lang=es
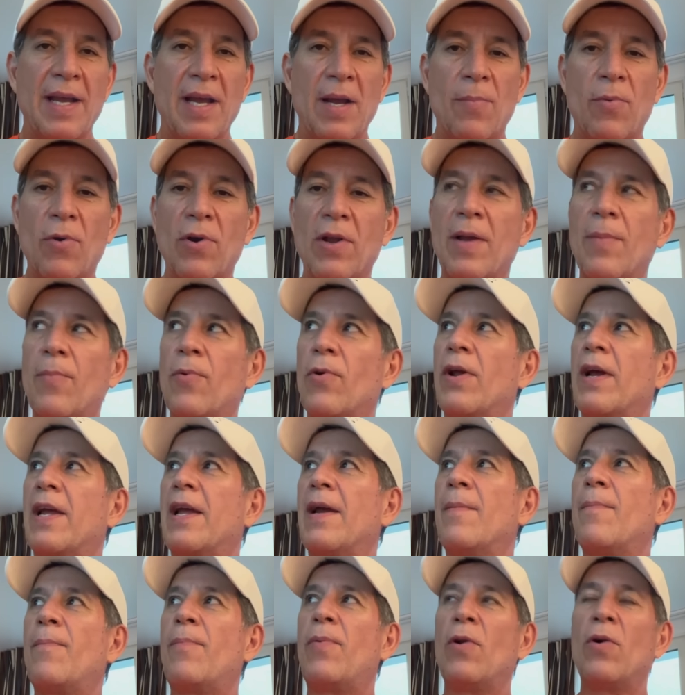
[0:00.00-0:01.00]
Porque, por
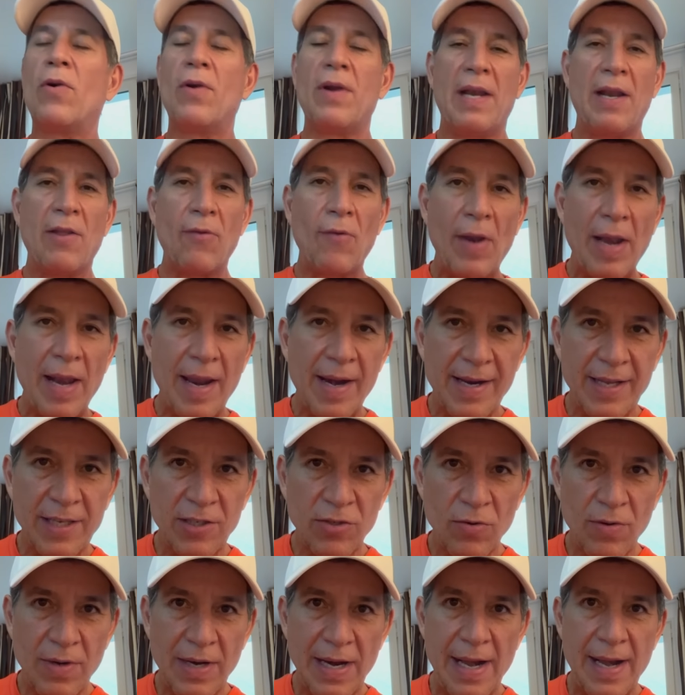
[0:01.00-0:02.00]
ejemplo, le doy la
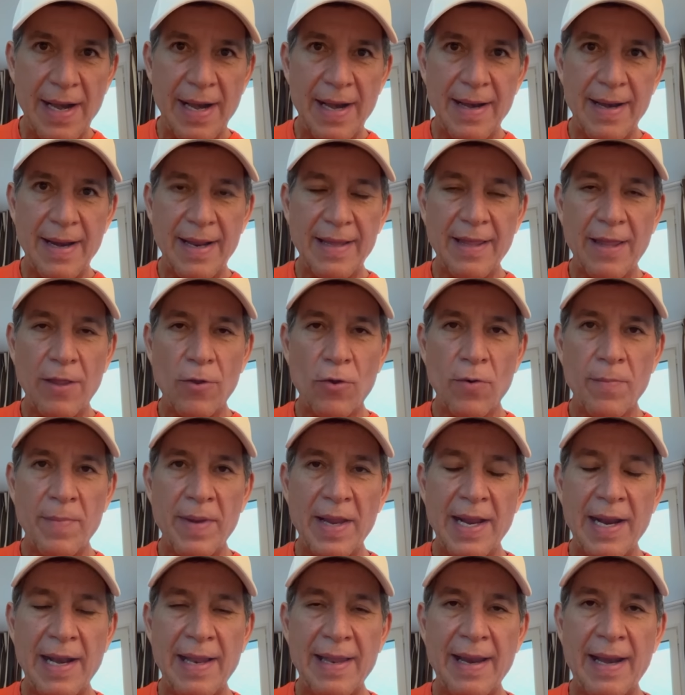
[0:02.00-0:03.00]
razón al nadador
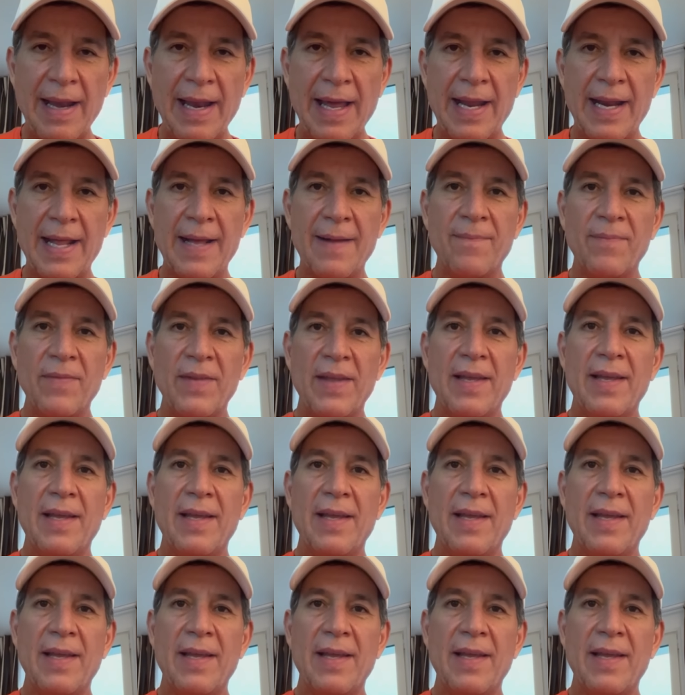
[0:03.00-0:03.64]
Miguel de Lara,